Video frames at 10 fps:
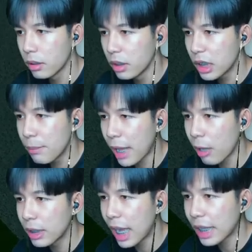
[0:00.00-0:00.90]
ตีไม่
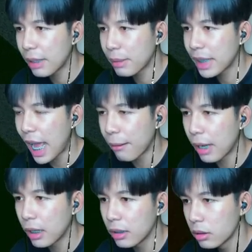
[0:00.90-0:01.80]
เข้าหรือไฮคิมันหนา
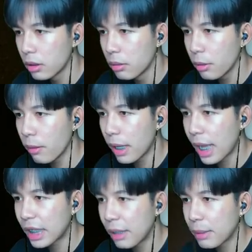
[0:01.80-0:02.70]
วะพี่ว่าไฮ
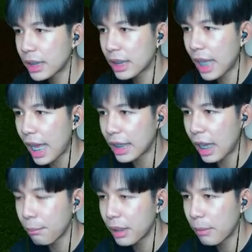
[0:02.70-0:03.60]
คิมันน่าจะหนานะค
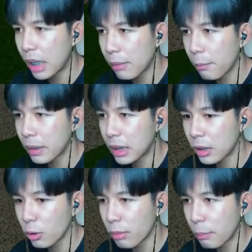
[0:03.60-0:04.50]
รับไม่งั้นมันก็แบบมันก็
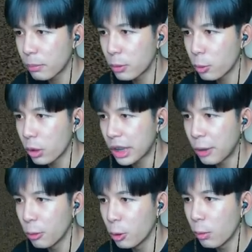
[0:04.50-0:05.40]
กดแบบกดคิ
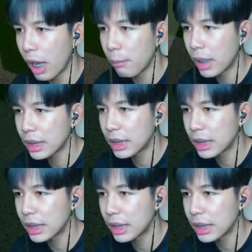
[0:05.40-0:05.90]
วรัวๆมัน ก็ซิก